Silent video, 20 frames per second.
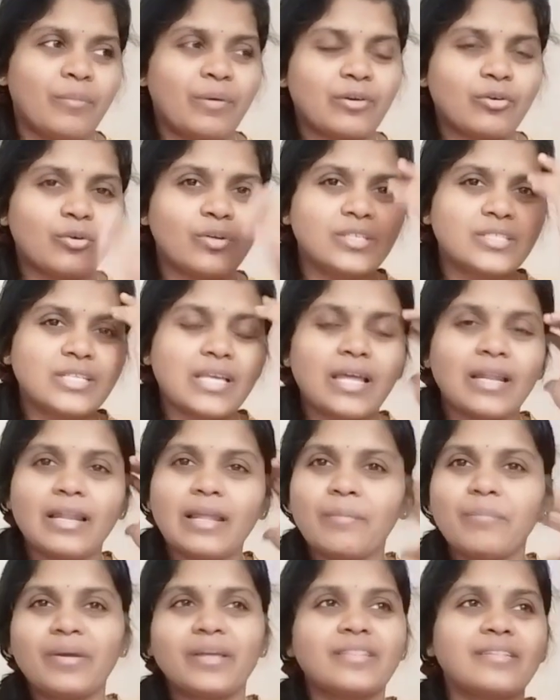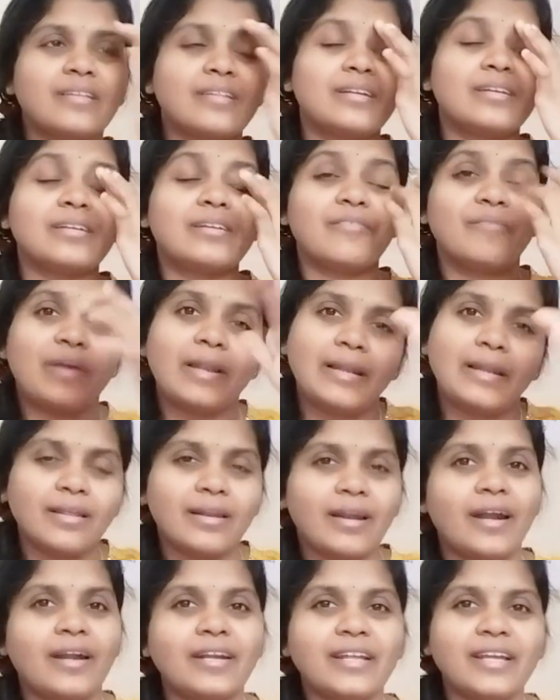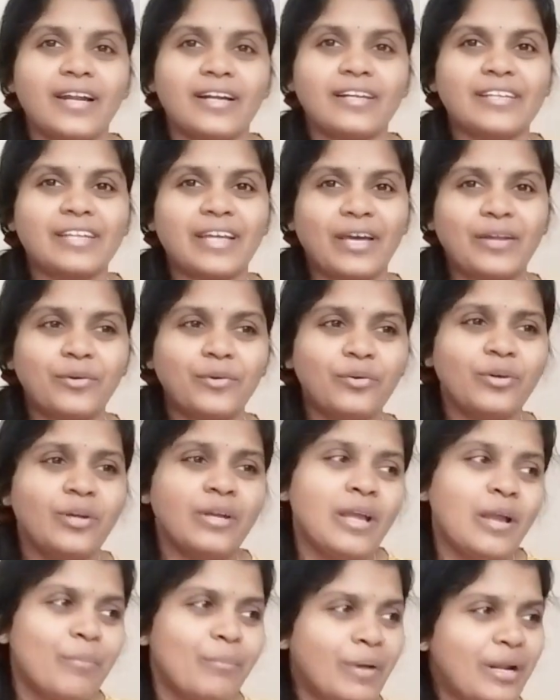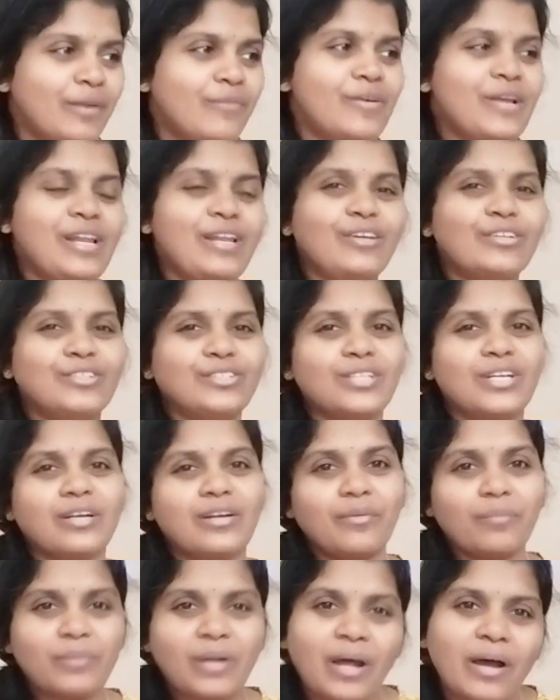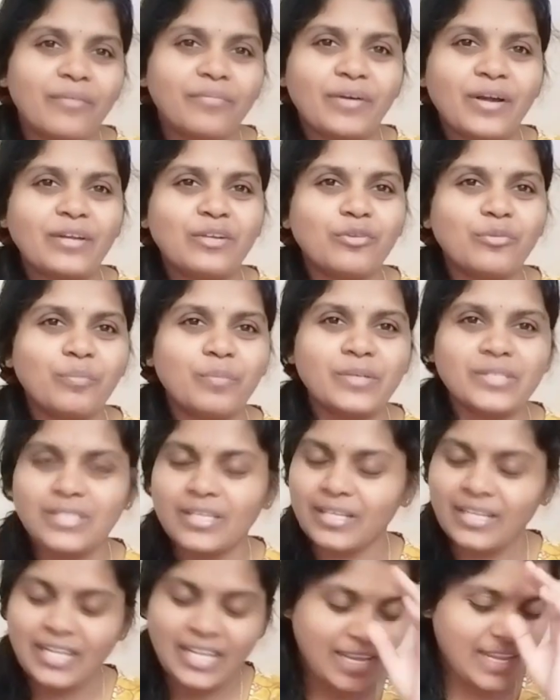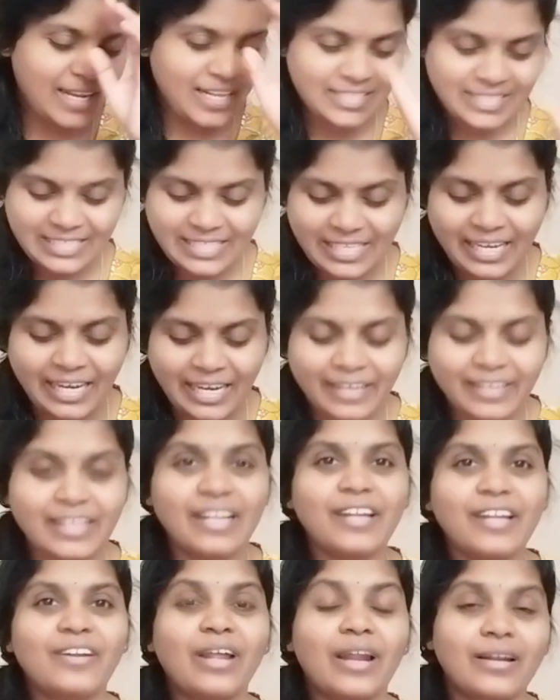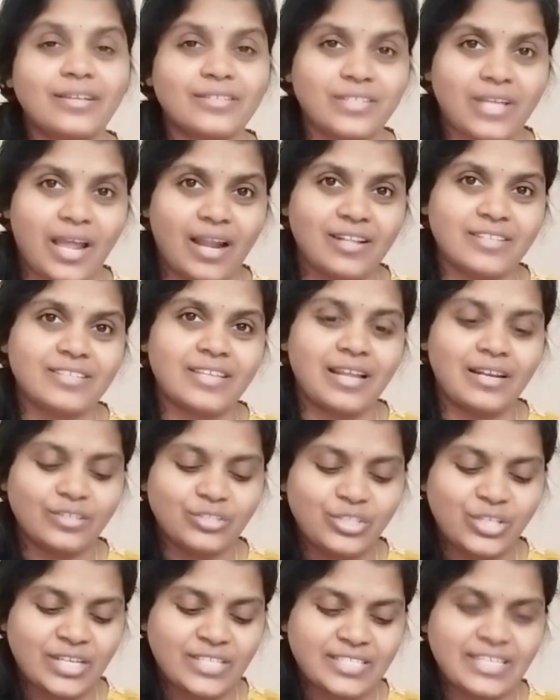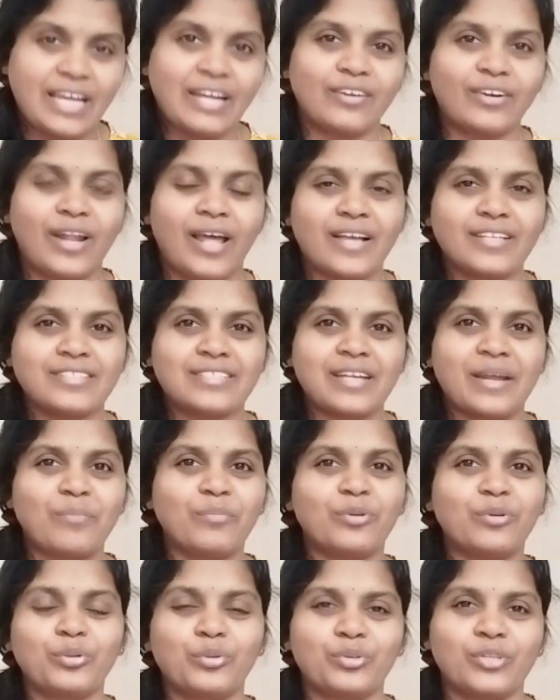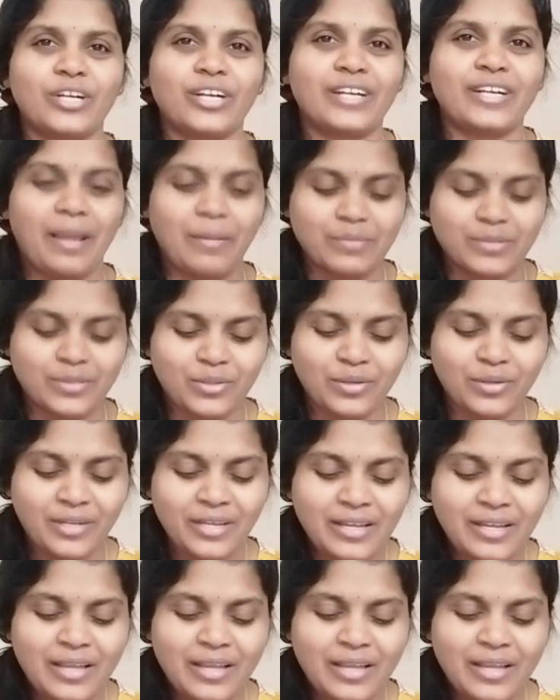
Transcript: మాకు కొన్నిసార్లు ఏమవుతుందంటే వెళ్ళి రండి అంటారు మళ్ళీ వెళ్ళి వచ్చినాక నా ఫైవ్ రూపీస్ నేను అస్సలు అడగలేను అలా చాలాసార్లు చేశాను లాస్ట్ టైం టూ త్రీ టైమ్స్